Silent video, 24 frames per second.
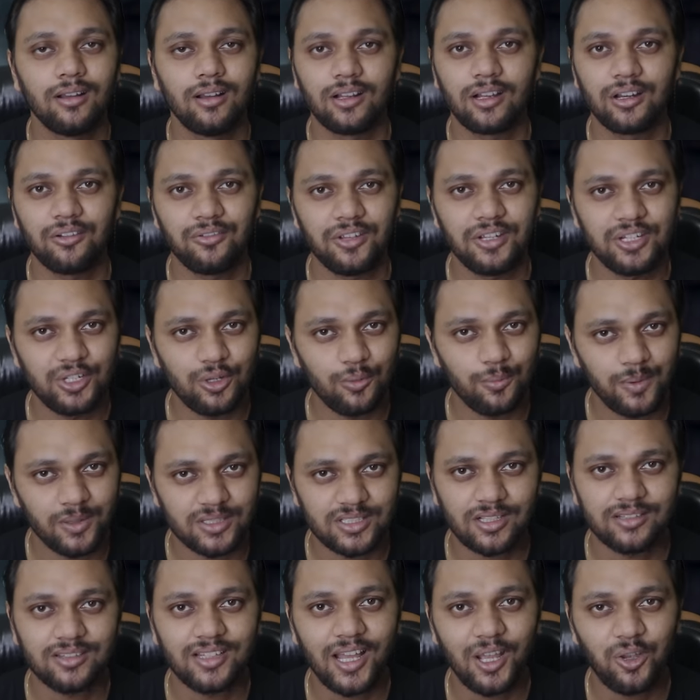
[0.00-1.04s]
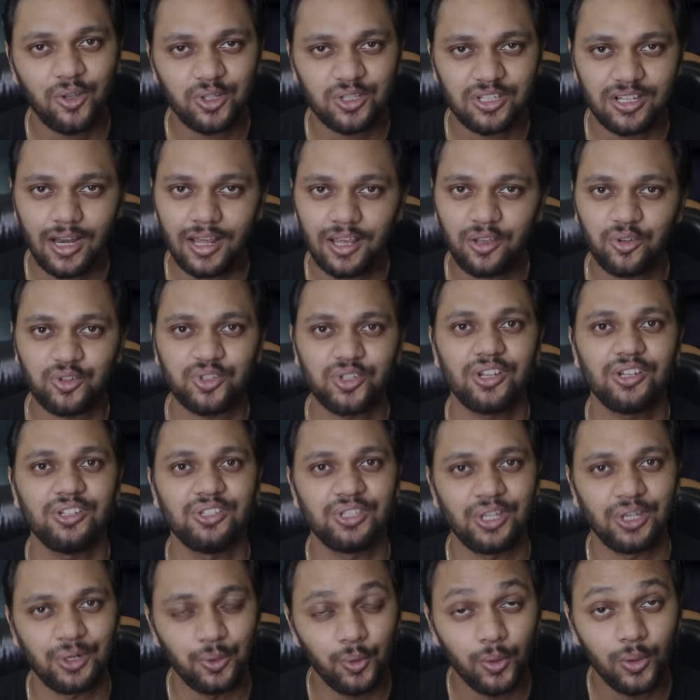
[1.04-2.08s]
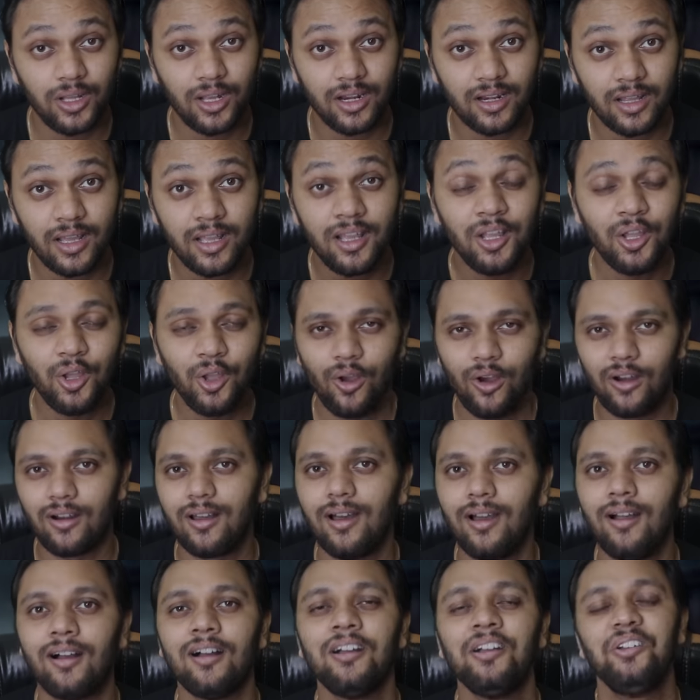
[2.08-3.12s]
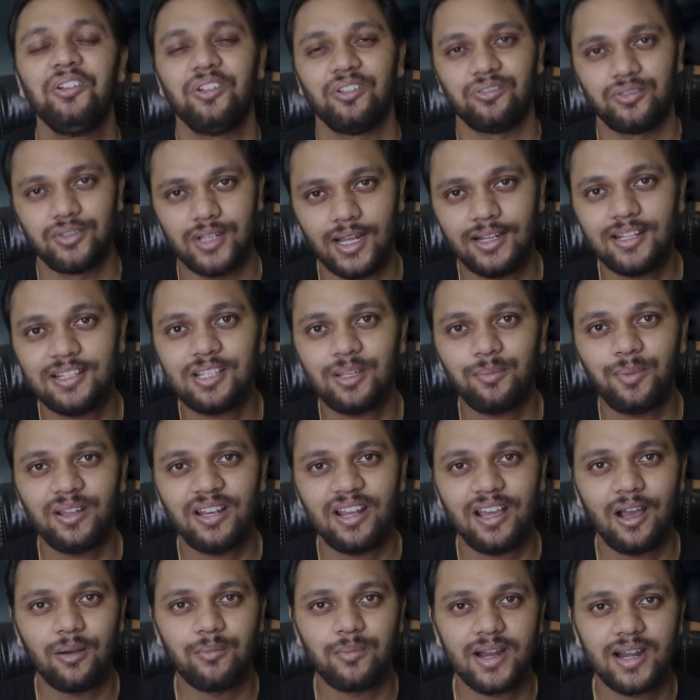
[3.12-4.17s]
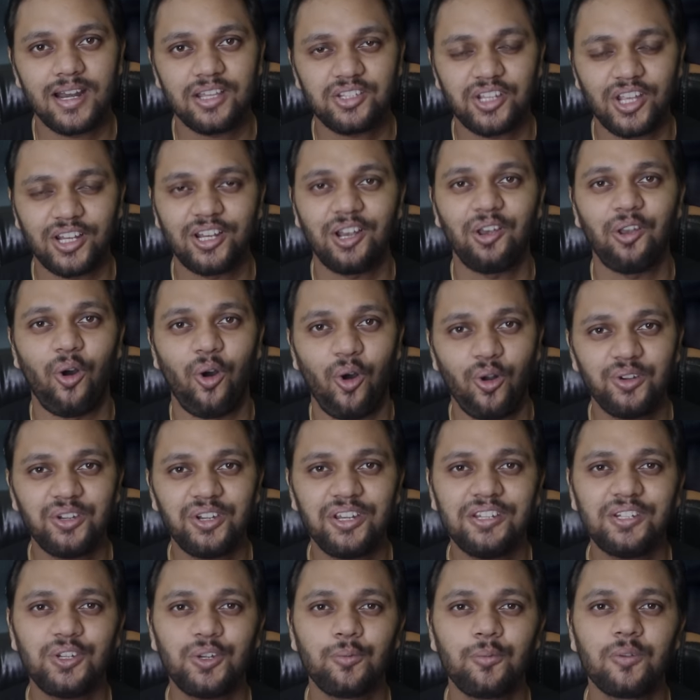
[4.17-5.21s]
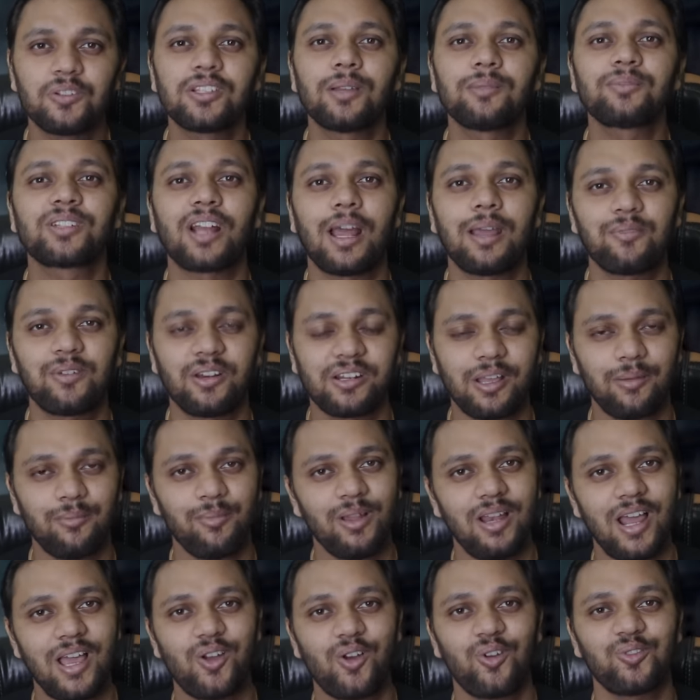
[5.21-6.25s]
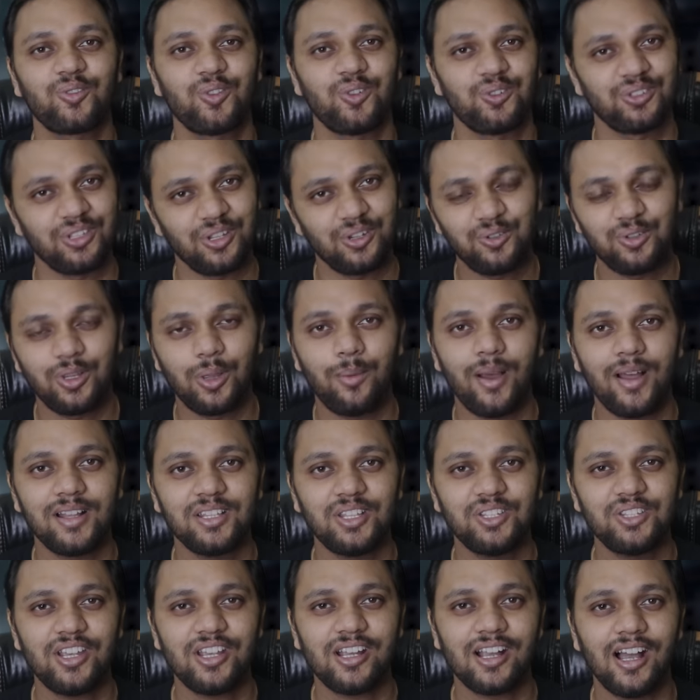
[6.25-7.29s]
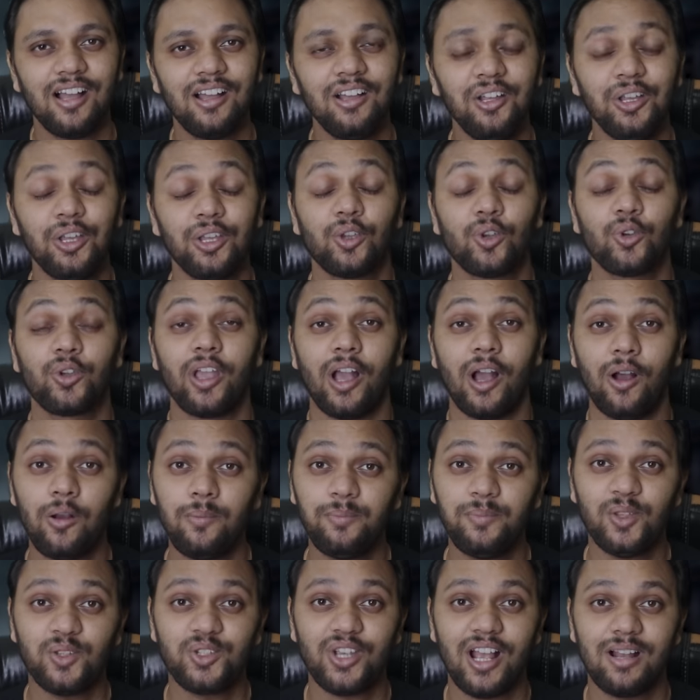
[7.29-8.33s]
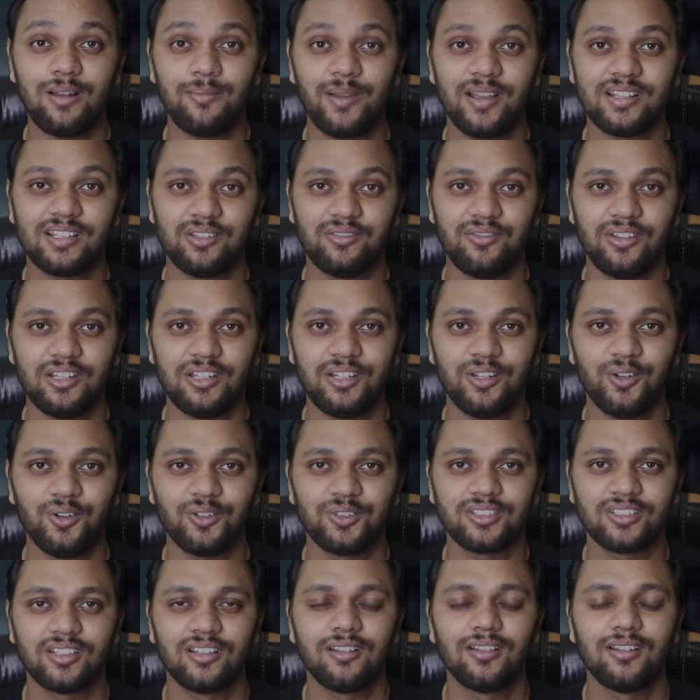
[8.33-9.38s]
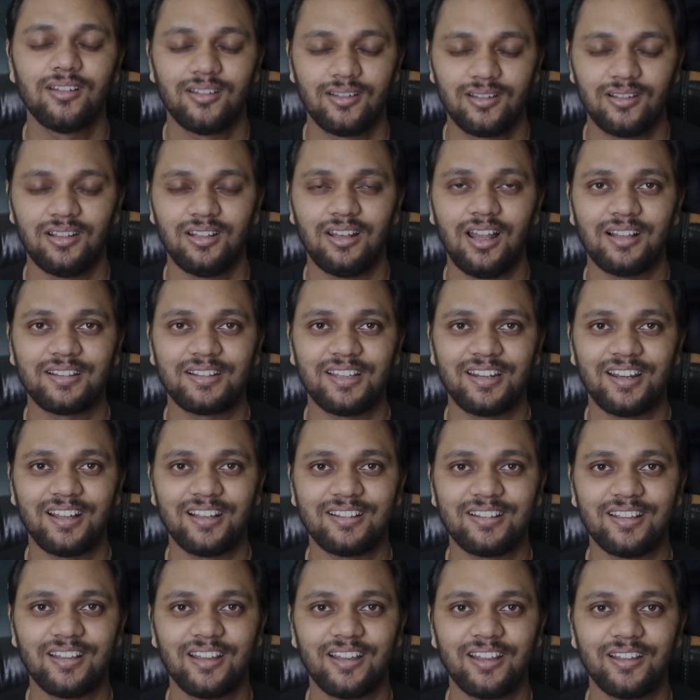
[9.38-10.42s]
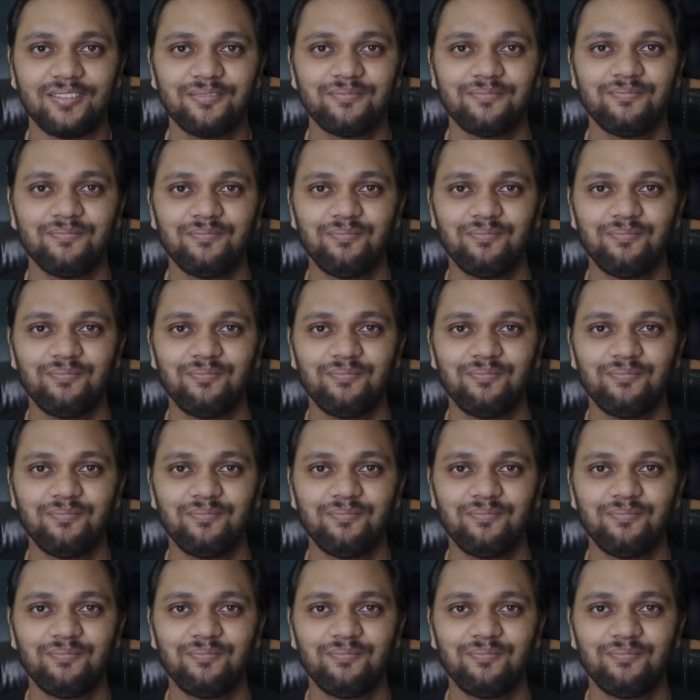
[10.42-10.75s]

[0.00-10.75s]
अगर वीडियो पसंद आई हो तो इसे लाइक और शेयर ज़रूर करें और हाँ जाने से पहले हमारे चैनल हॉन्टिंग ट्यूब को सब्सक्राइब करके बेल आइकॉन को ज़रूर दबा दीजिएगा क्योंकि हम अपने चैनल पर ऐसे वीडियोज़ लाते रहते हैं